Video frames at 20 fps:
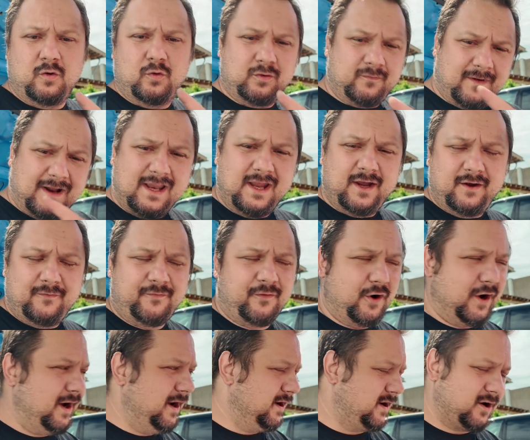Und weil ich
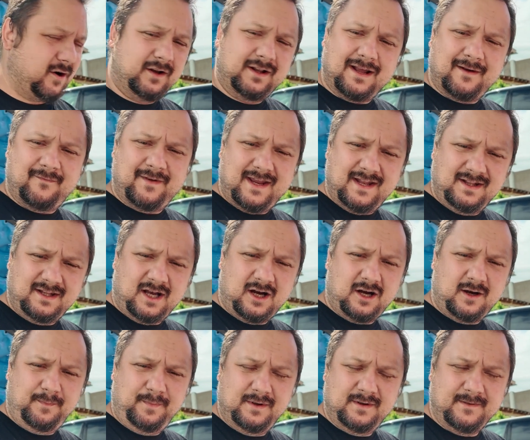vorher gerade erwähnt
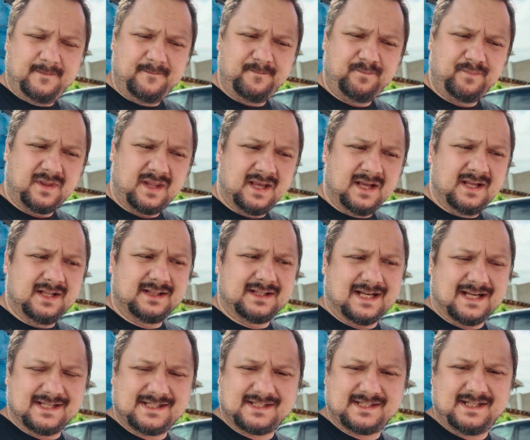habe,
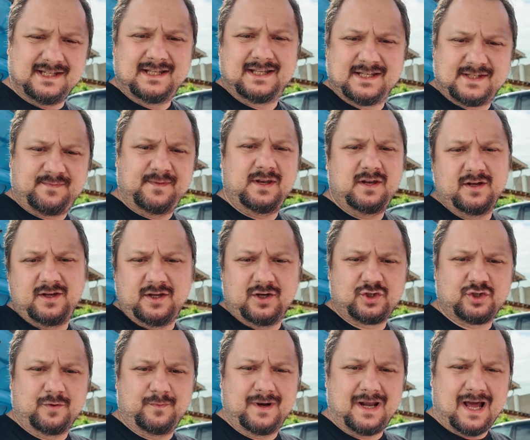dass ich das Video ja
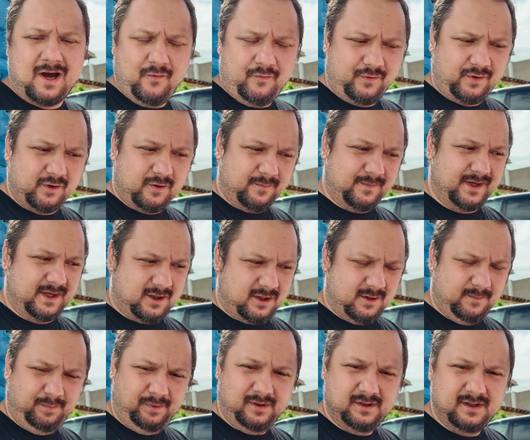schon mal aufgenommen
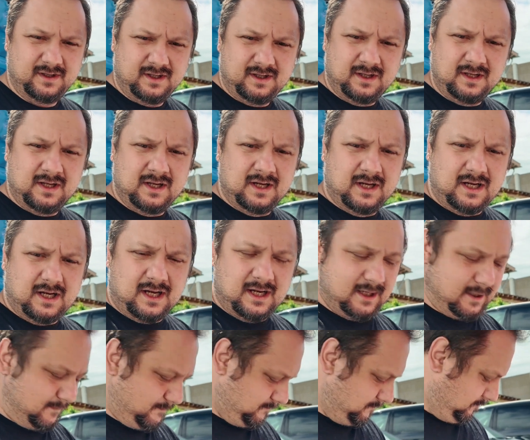habe,
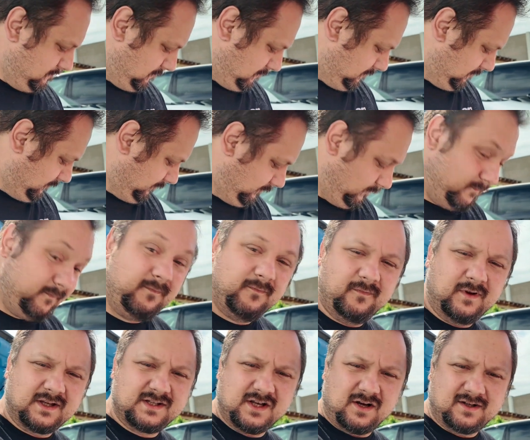ähm,
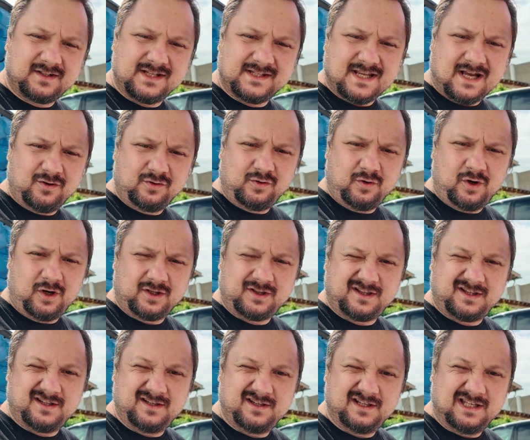wie gesagt, das Auto
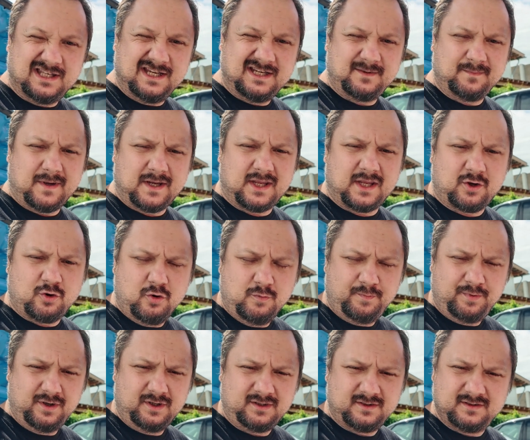hat nicht mehr
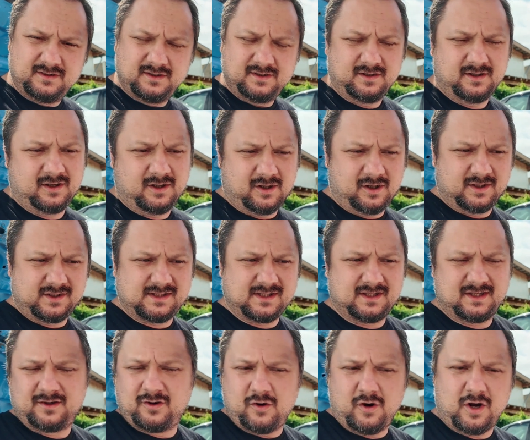gekuppelt, hat
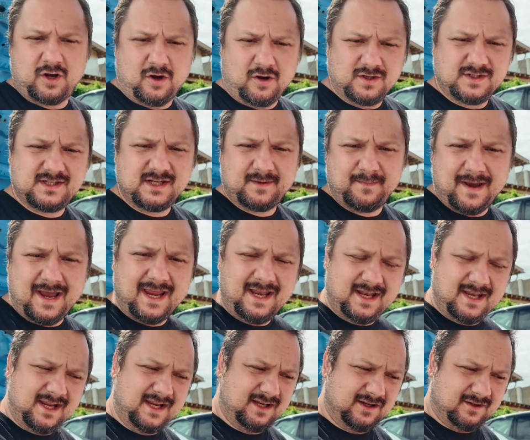keinen Gang sich mehr
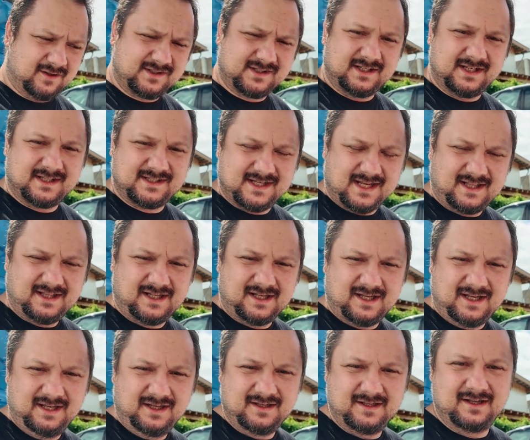einlegen lassen
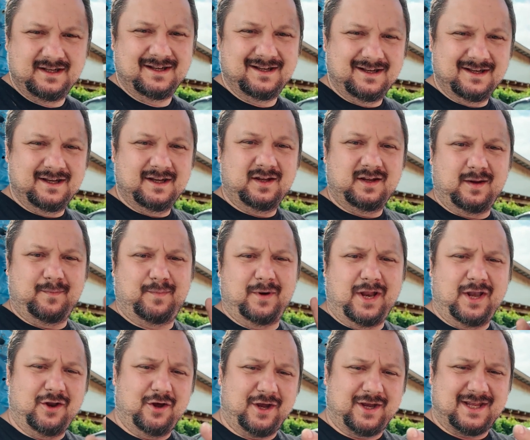etc. Ich
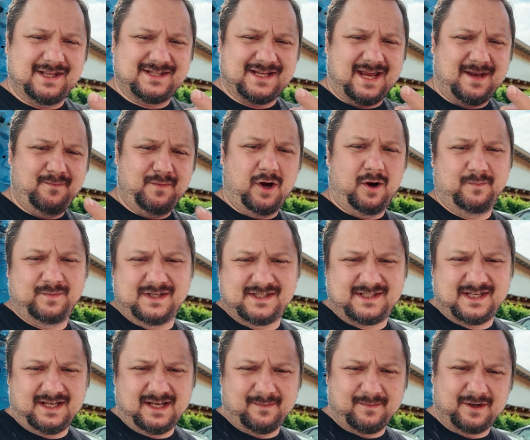blende euch jetzt ein, wir haben
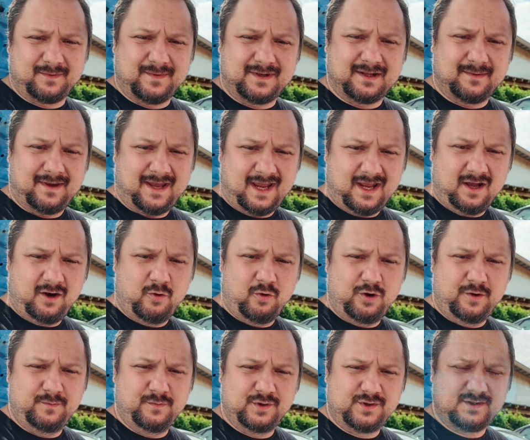das Ding nämlich mit einem Hänger
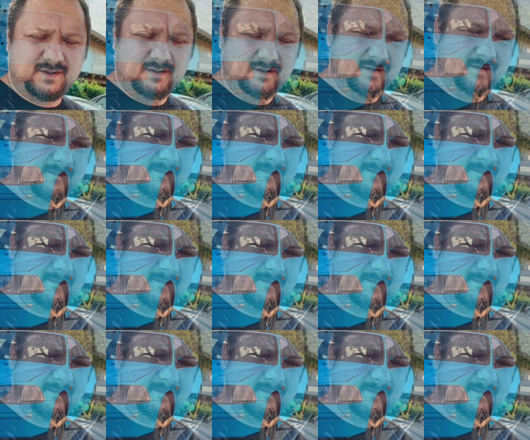holen müssen.